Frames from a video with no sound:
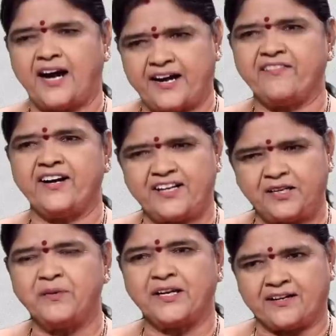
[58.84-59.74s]

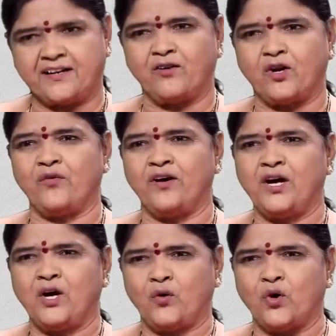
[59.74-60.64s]
ఆడవాళ్ళంటే మీకు అట్లా ఒక
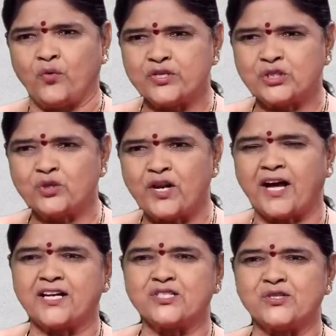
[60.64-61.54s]
ఓ
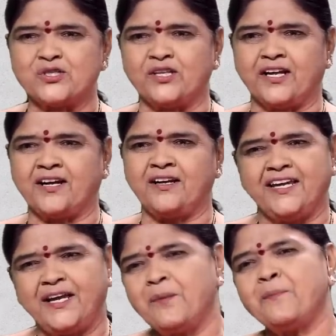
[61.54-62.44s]
వస్తువులాగా చూస్తున్నారా
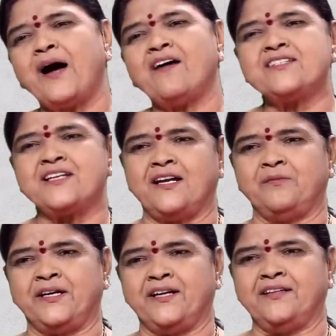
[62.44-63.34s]
ఏం
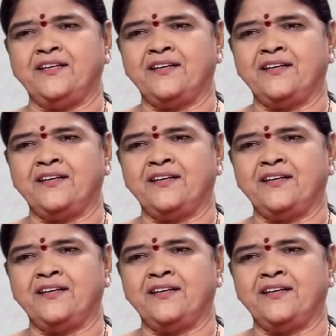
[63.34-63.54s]
భావజాలం అండి అది